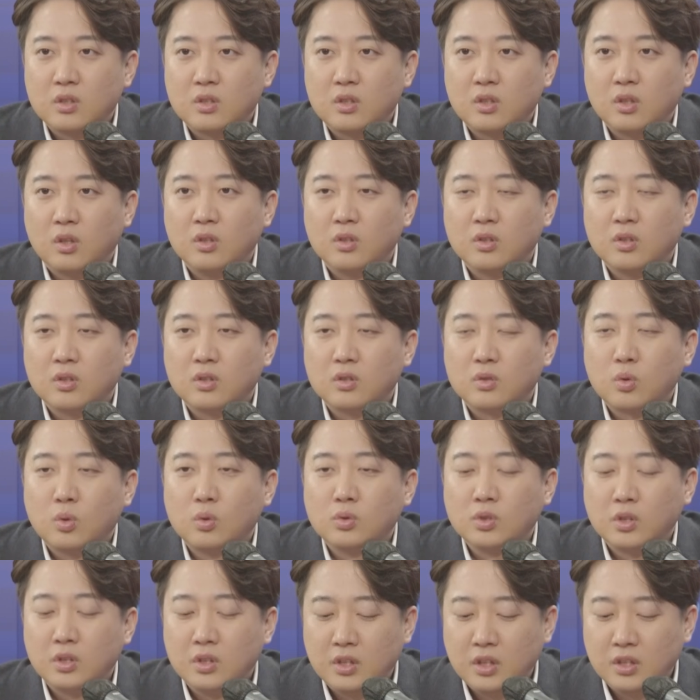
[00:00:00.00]
경
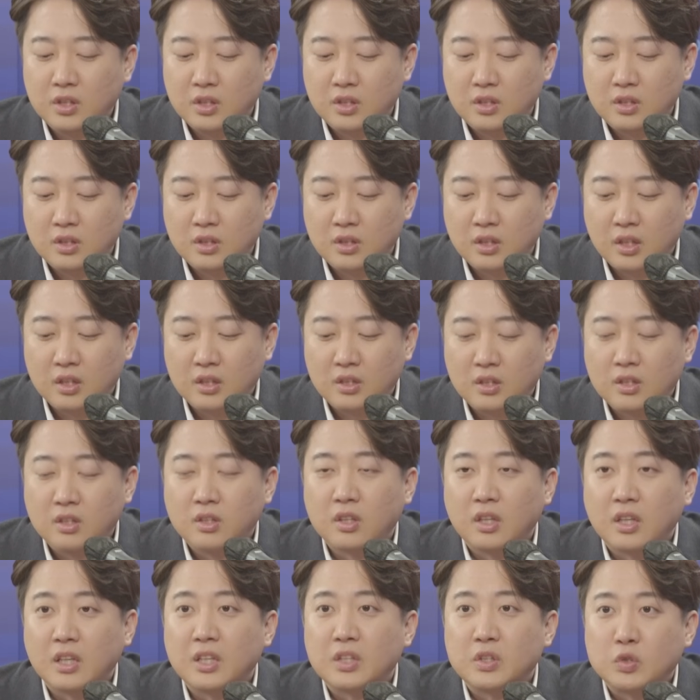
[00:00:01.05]
총선 때 이제 드,
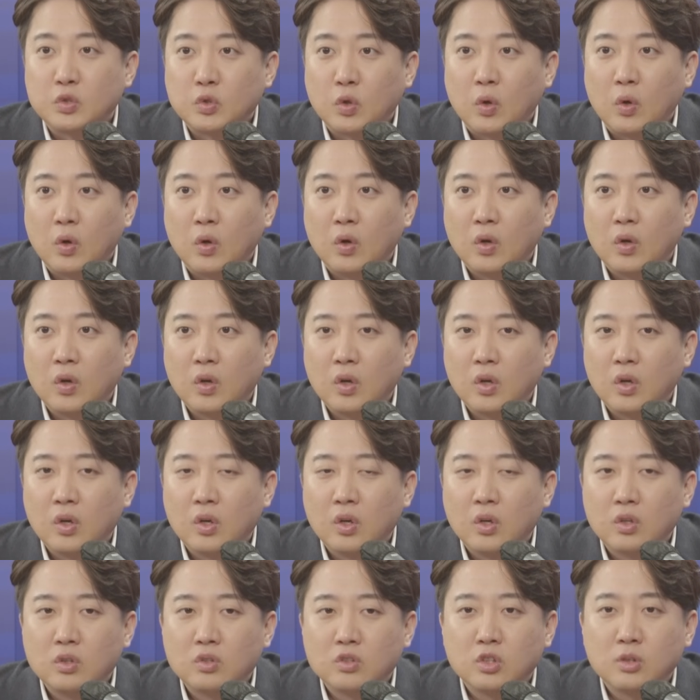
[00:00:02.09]
러나겠죠 음.
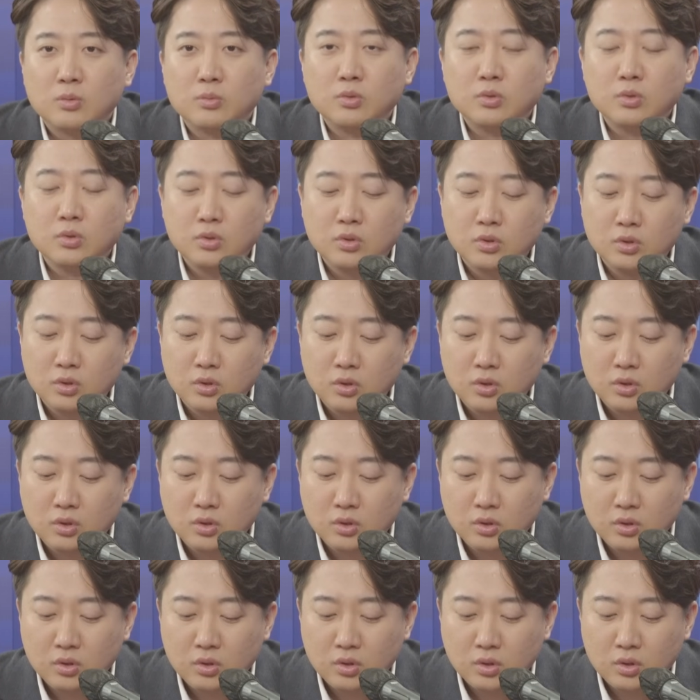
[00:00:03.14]

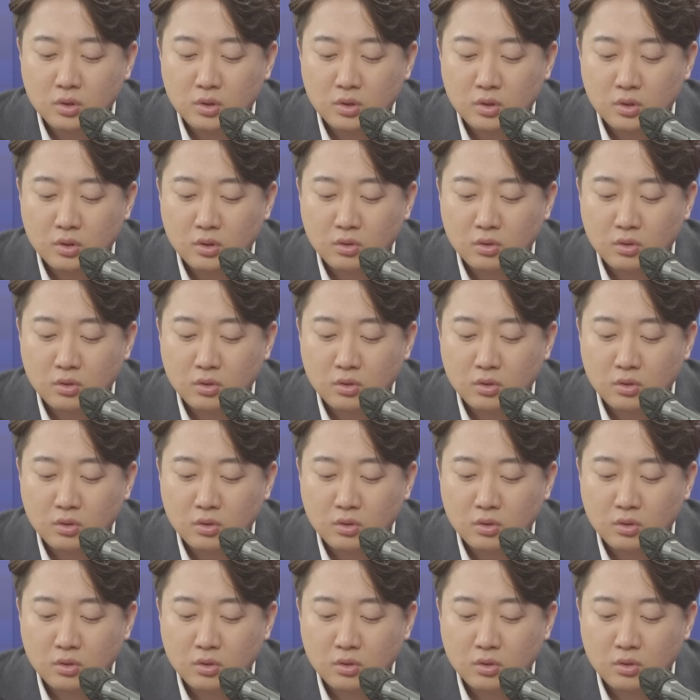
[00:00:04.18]
저분은